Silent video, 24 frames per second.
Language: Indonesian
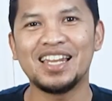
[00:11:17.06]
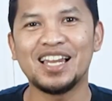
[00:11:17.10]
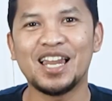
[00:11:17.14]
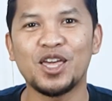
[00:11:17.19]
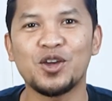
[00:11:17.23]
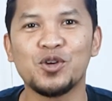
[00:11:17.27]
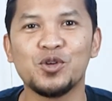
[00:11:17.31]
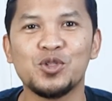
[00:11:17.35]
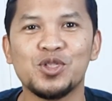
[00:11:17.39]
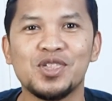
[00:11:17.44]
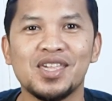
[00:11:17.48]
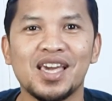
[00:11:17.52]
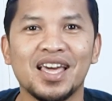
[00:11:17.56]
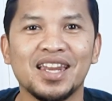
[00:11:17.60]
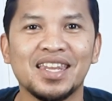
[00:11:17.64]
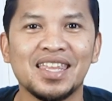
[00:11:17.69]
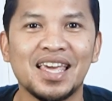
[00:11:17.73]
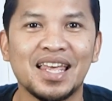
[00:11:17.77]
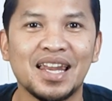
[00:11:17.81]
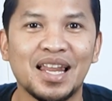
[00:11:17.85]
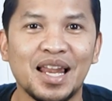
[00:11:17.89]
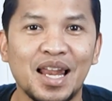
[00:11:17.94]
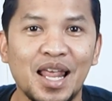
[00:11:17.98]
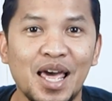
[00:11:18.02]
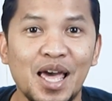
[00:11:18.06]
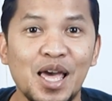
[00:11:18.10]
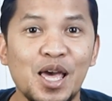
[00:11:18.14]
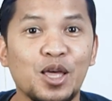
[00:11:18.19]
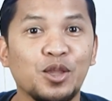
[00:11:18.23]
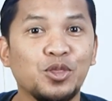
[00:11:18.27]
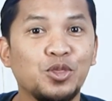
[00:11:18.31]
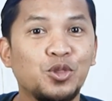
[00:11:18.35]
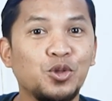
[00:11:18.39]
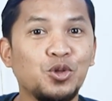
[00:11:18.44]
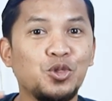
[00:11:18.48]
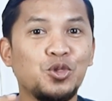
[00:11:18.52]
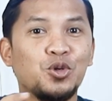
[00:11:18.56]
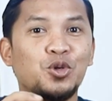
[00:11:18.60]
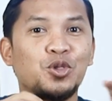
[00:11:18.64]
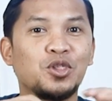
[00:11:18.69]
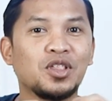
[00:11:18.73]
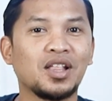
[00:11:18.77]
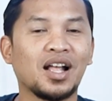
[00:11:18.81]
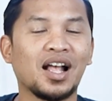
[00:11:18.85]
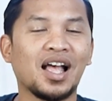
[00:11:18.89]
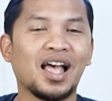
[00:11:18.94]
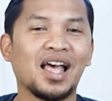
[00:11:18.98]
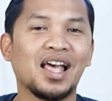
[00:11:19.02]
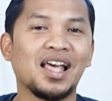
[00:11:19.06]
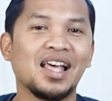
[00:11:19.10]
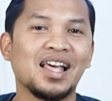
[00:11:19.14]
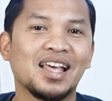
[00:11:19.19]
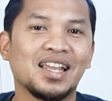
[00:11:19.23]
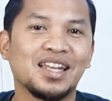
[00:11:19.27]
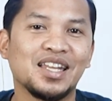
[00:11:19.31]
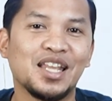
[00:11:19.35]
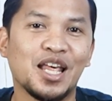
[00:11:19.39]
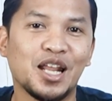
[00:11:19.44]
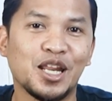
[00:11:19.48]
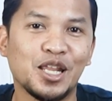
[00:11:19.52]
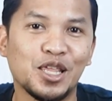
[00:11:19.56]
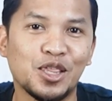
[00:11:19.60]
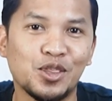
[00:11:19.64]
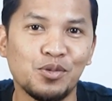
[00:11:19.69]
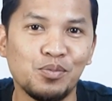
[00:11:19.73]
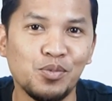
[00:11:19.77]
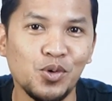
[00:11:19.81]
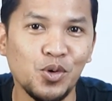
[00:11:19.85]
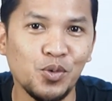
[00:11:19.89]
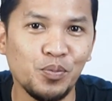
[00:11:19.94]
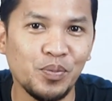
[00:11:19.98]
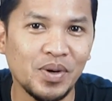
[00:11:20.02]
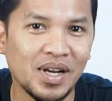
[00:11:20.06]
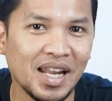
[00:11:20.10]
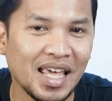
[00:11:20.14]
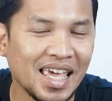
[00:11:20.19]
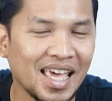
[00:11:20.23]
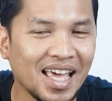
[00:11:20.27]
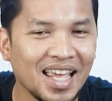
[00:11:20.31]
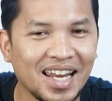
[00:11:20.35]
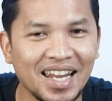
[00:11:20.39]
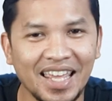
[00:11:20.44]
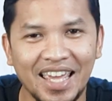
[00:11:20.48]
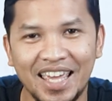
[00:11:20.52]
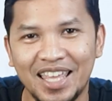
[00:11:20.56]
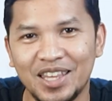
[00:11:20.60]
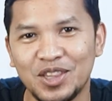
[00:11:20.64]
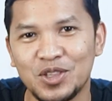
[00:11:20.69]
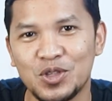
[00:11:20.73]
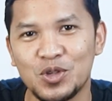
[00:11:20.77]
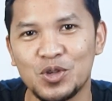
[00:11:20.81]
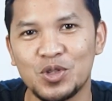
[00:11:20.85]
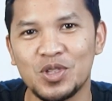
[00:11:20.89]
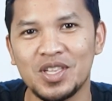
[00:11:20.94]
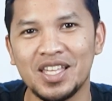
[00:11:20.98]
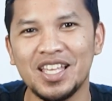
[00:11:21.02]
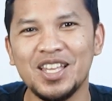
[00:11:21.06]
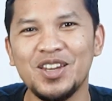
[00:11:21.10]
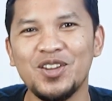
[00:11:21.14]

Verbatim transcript: Nilai kunciannya adalah 7,5 dari 10 penilaian Head Shoes